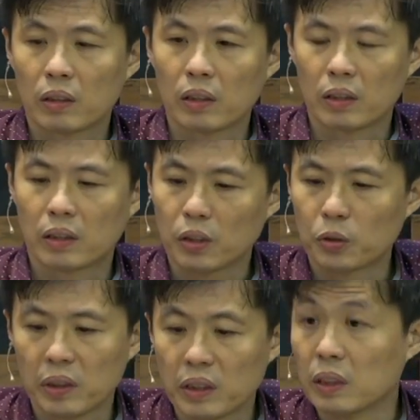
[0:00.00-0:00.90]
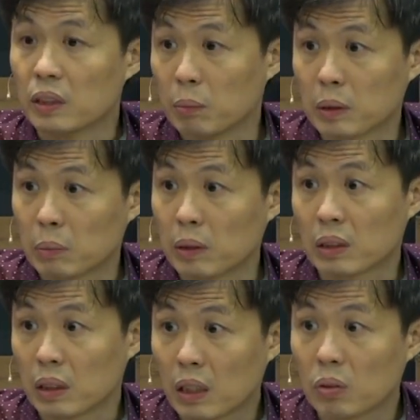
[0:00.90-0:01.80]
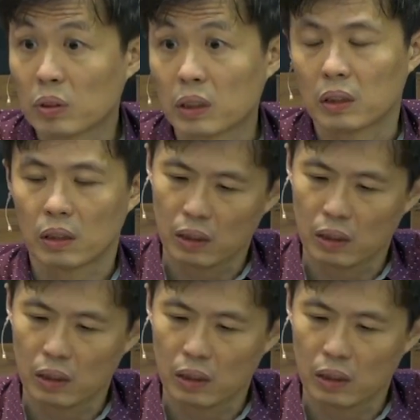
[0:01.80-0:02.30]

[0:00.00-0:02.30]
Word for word: 的这个学习什么什么这个东西，